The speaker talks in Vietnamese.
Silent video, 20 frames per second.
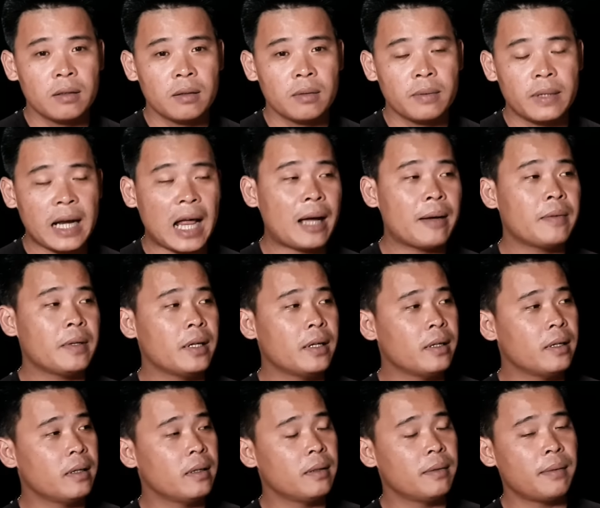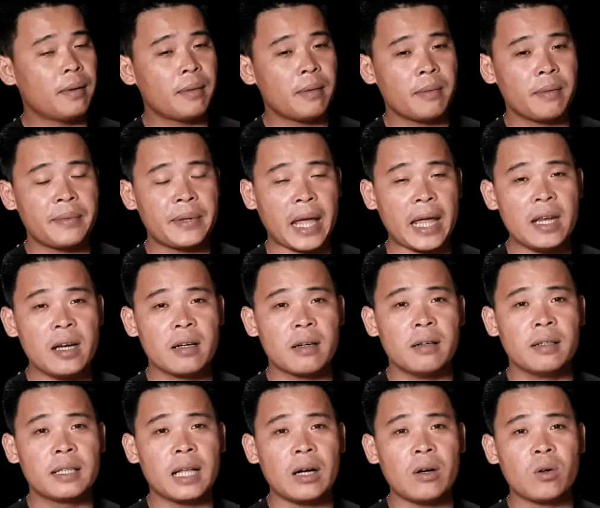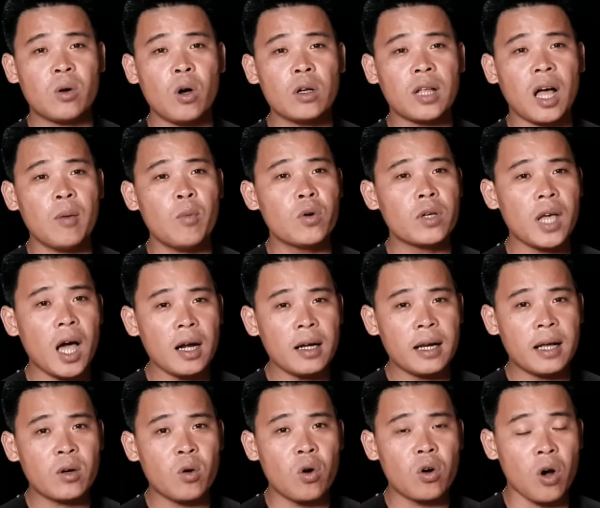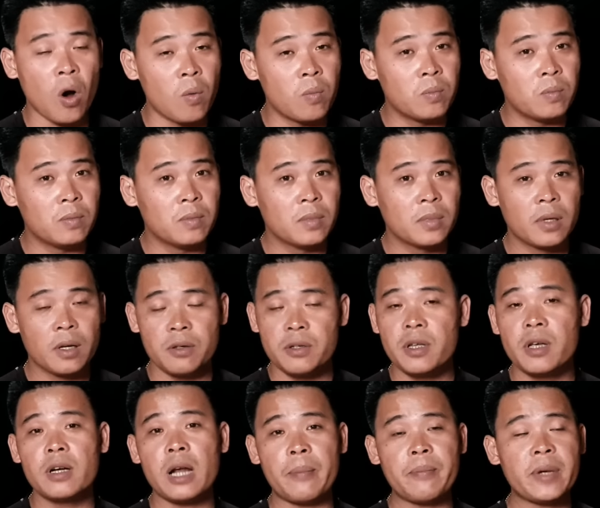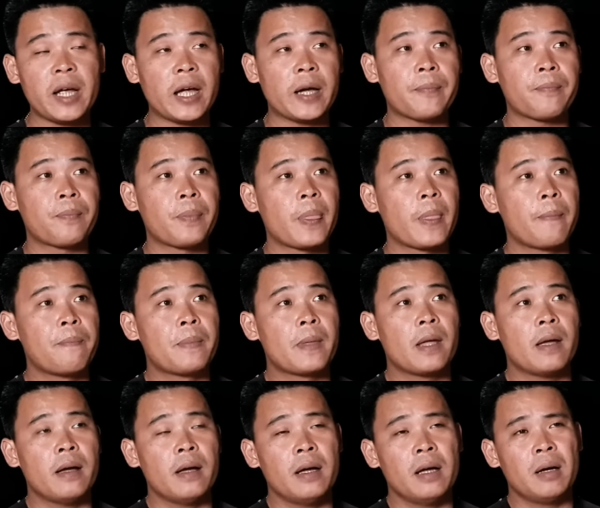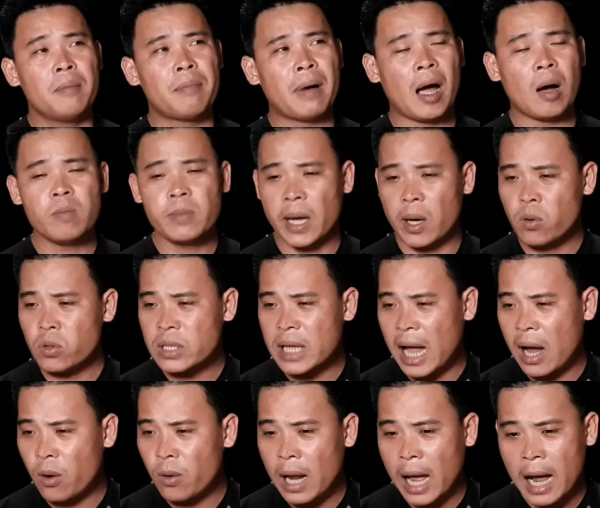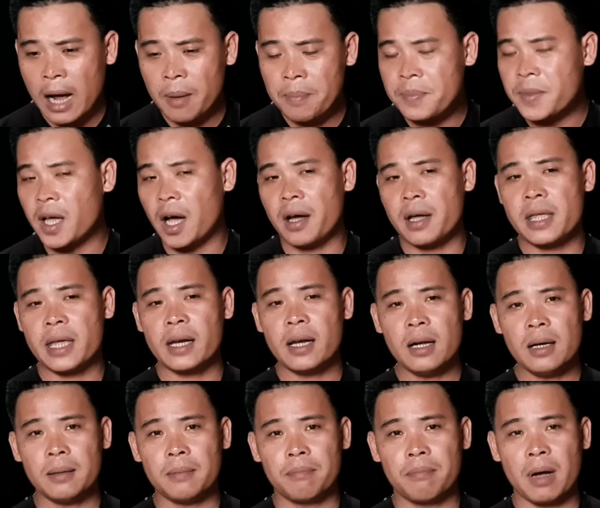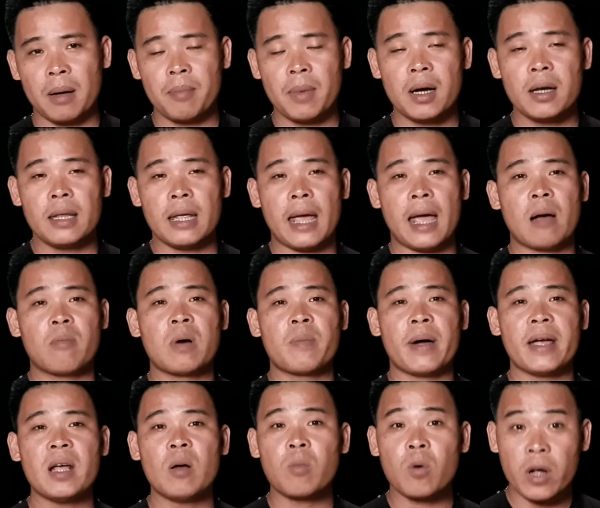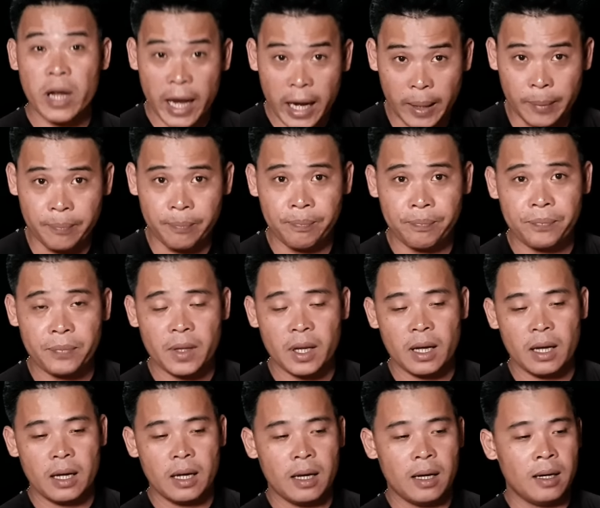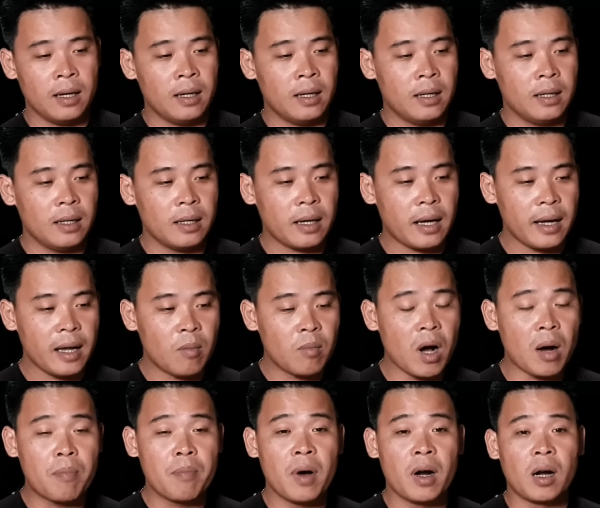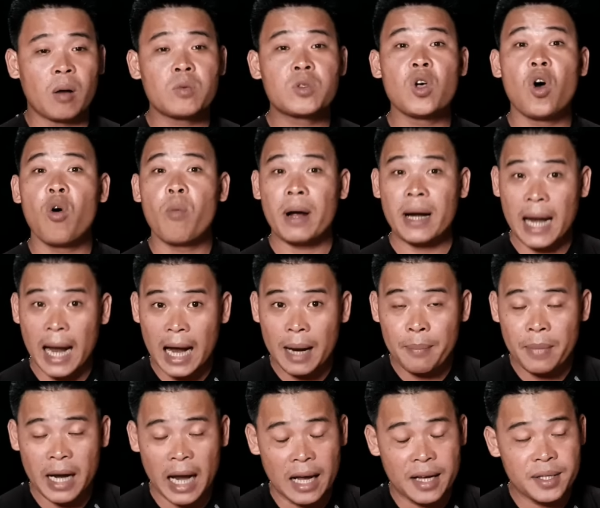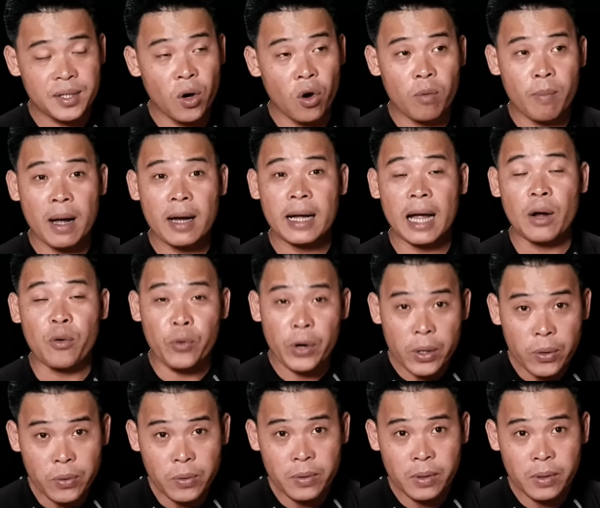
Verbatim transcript: mày làm gì mà nhảy người tao nó khó thở muốn chết nè con khùng chửi dữ lắm nha mà ông hiểu sao la um trời vậy đó mà bên nhà ông bà bảy không có nghe cái ông bực mình ông xô bả ra mà càng xô bả càng quýu